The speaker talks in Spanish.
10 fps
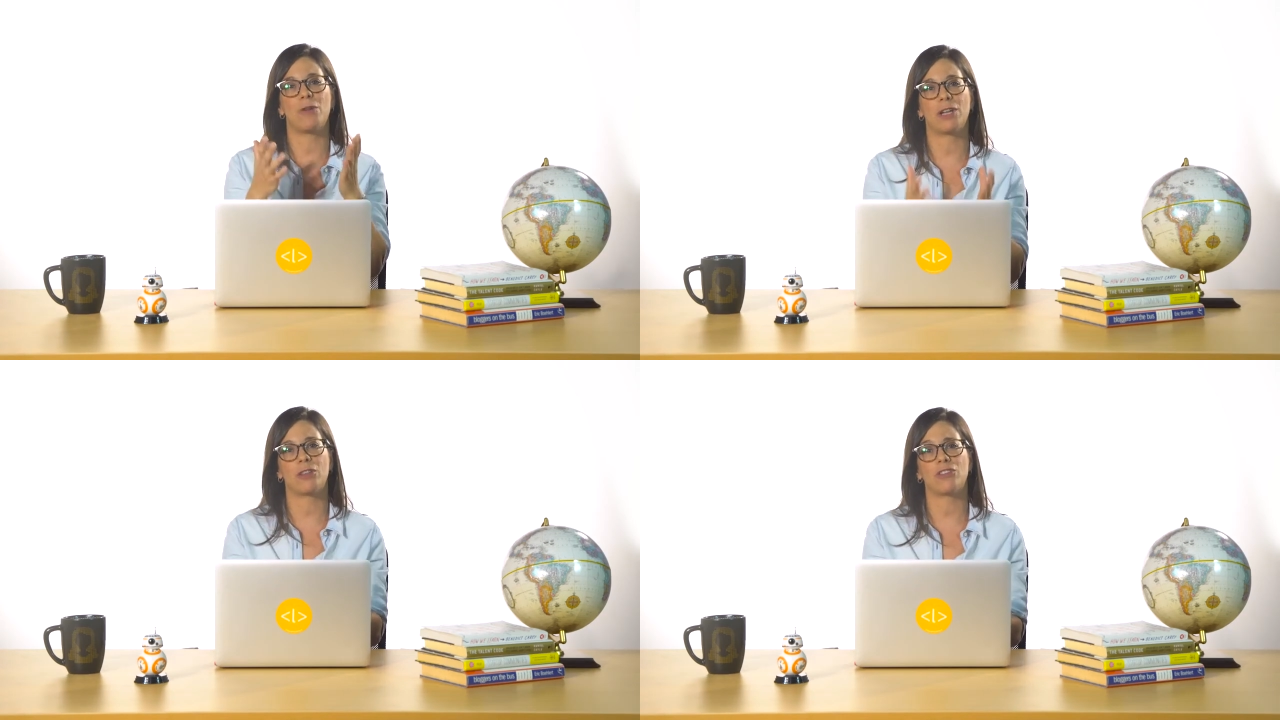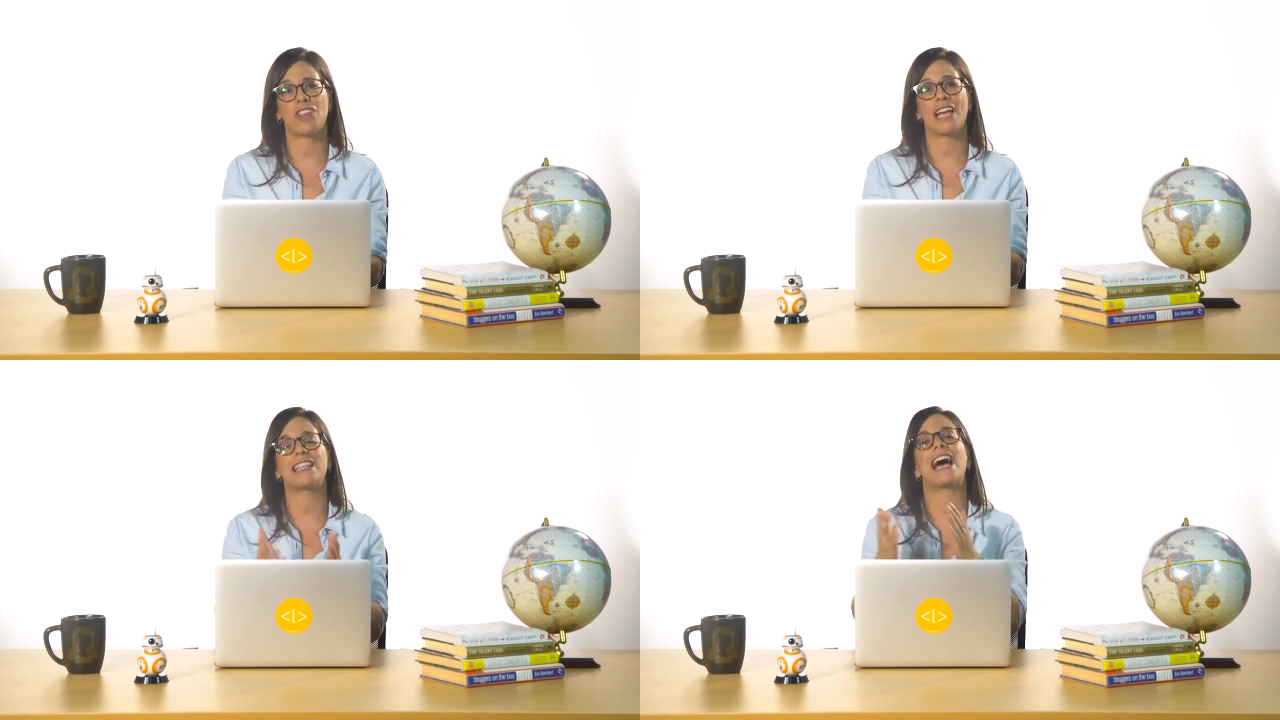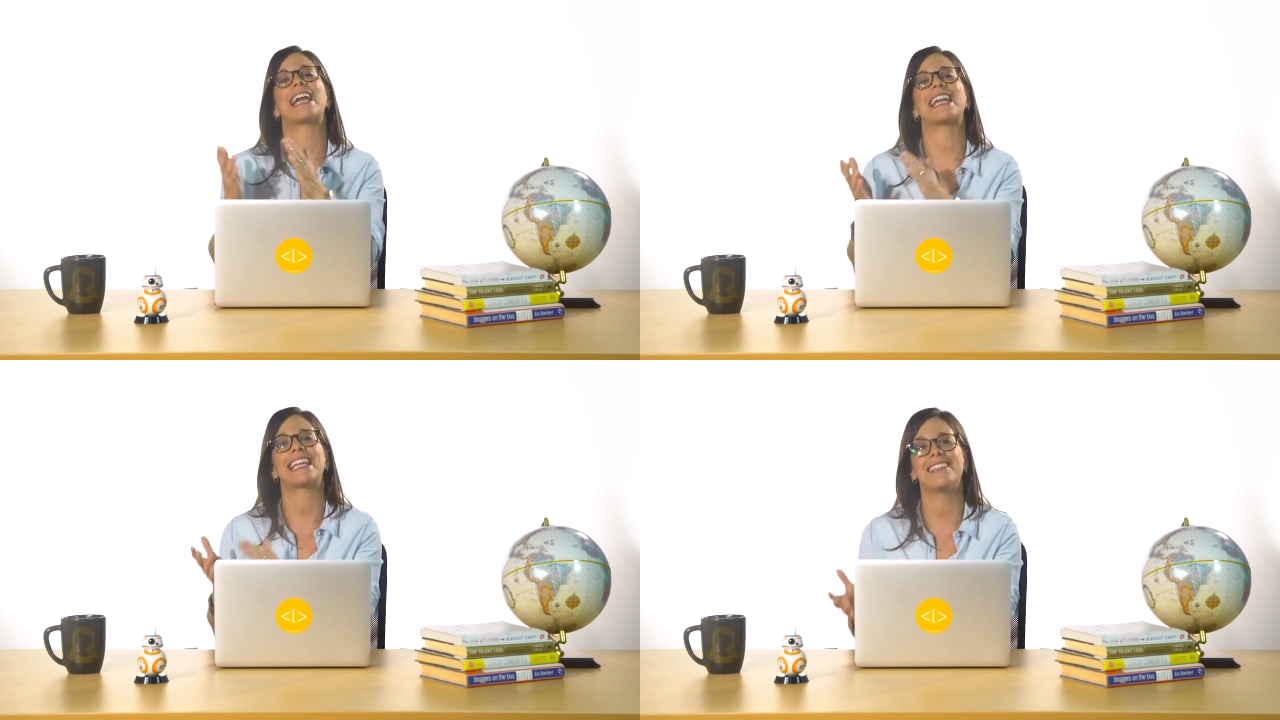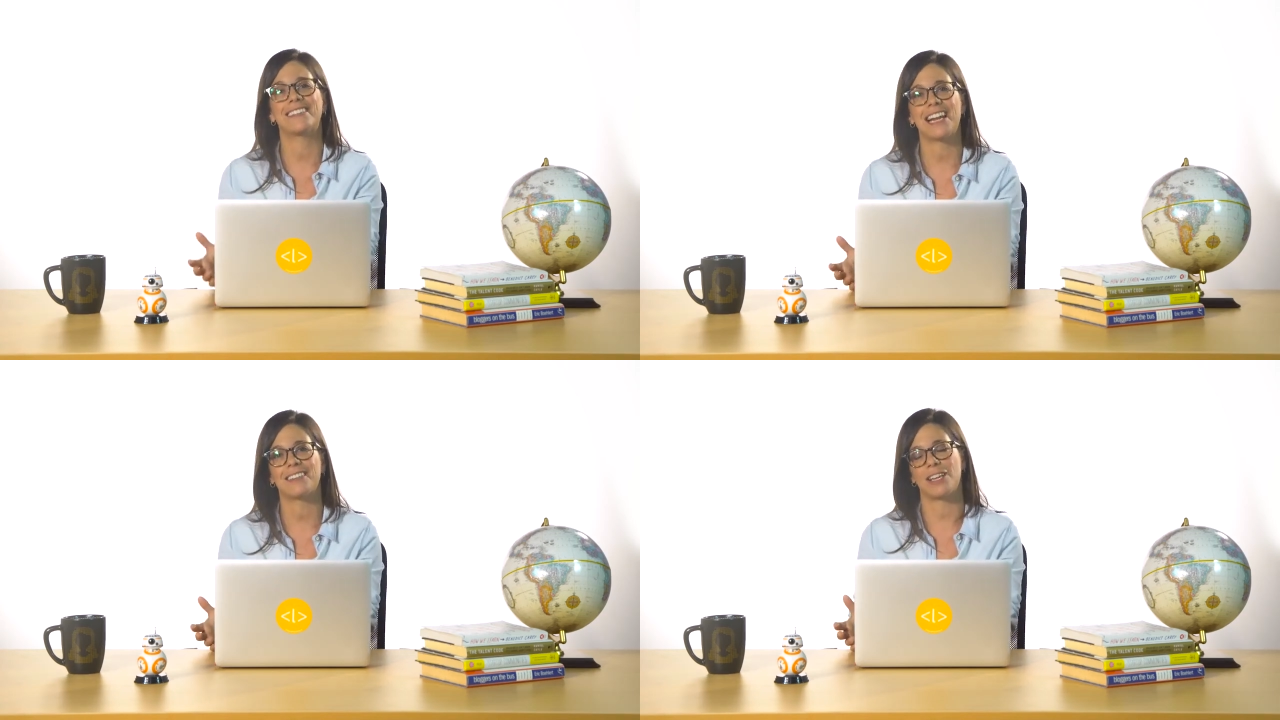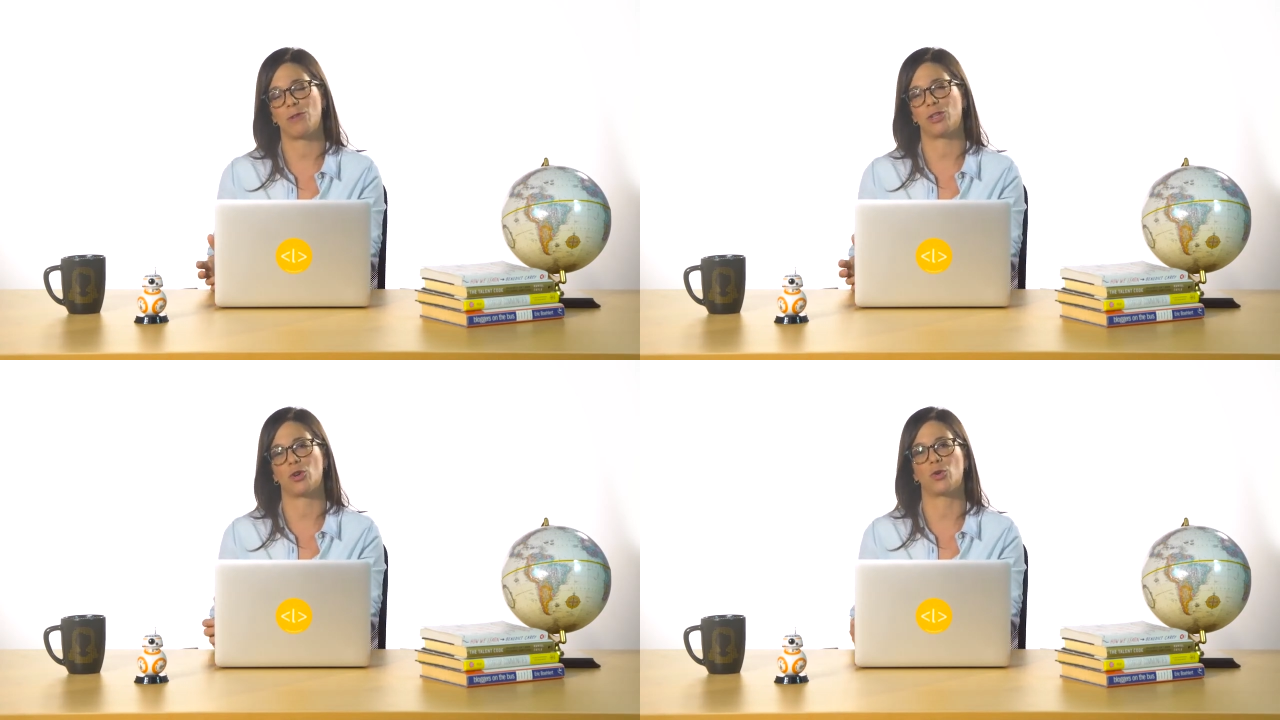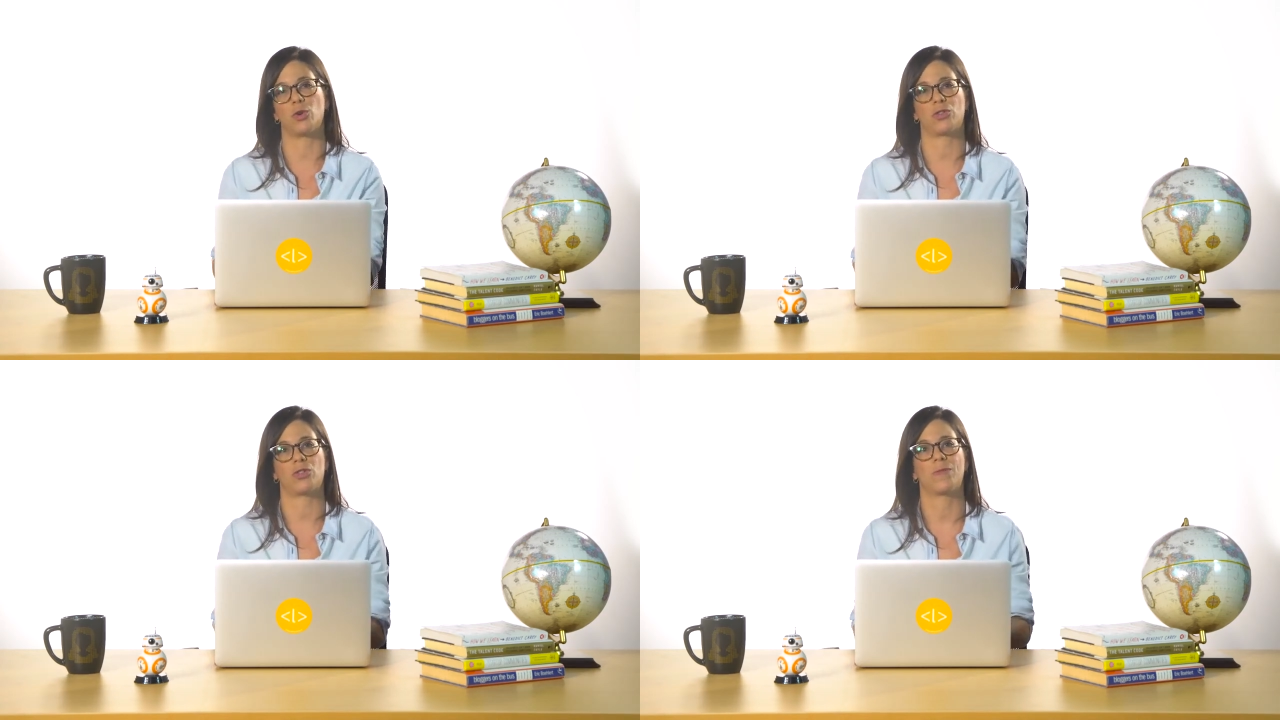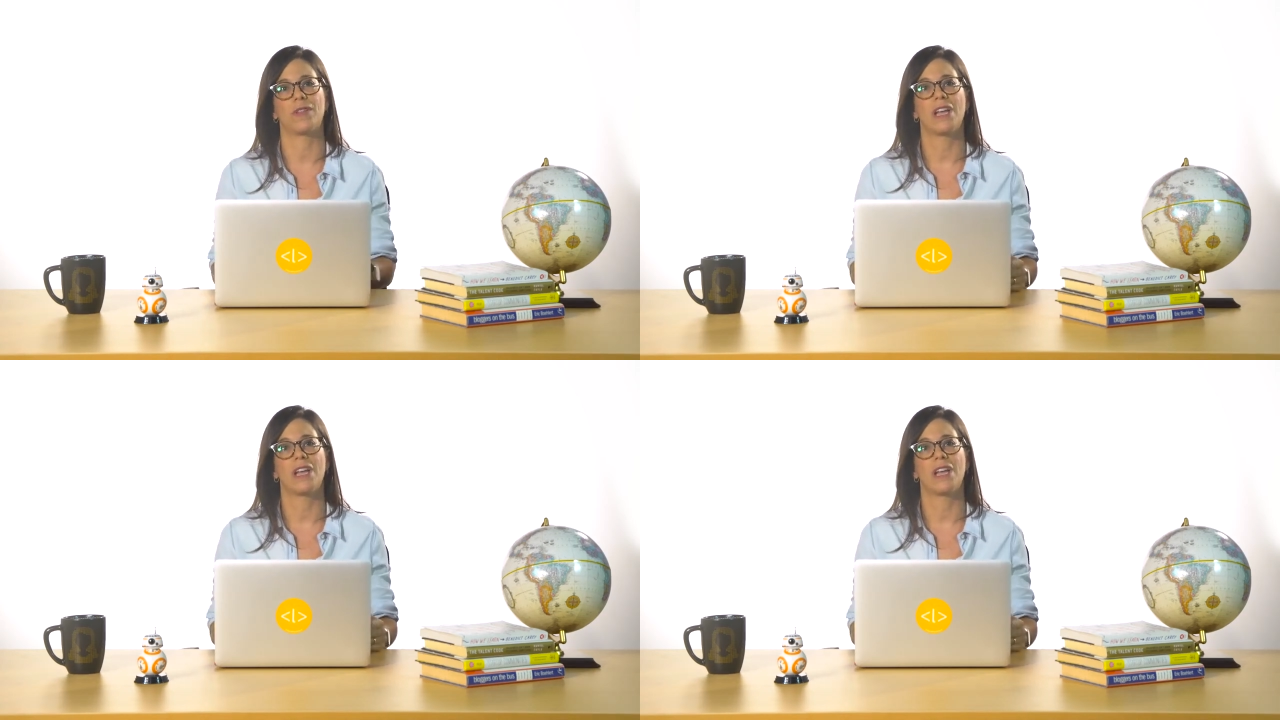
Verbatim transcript: en nuestro site a registrarse a nuestro curso.